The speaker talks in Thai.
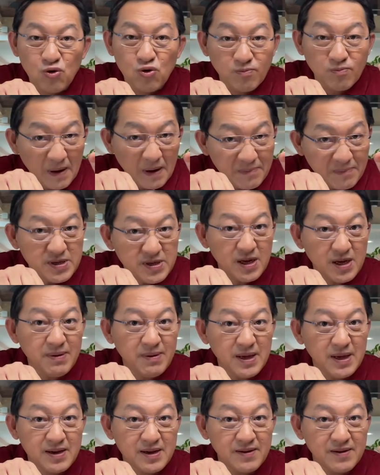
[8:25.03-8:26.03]
ถูกปรับ
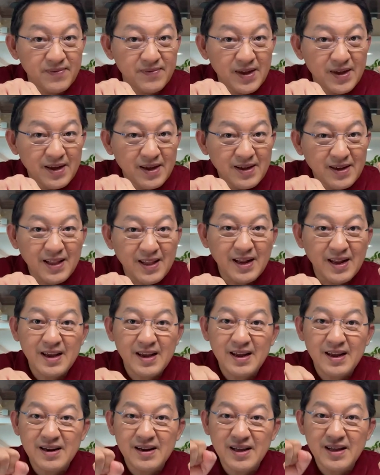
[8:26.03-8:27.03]
GDP ขึ้น แต่ใน
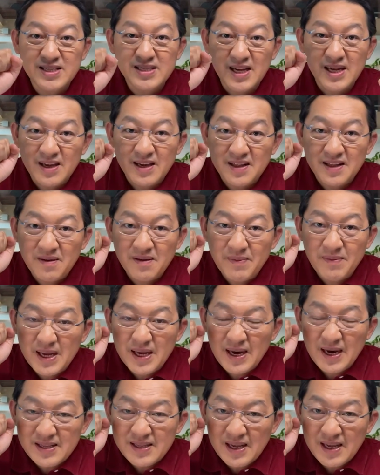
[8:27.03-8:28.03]
กณะที่เศรษฐกิจที่มี
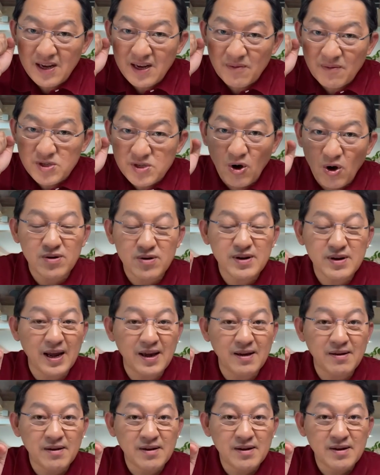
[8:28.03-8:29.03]
ขนาดใหญ่อันดับง
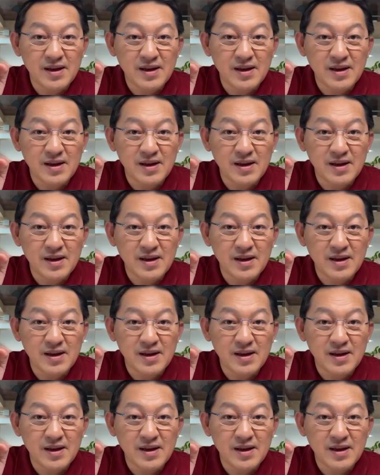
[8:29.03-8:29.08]
ใน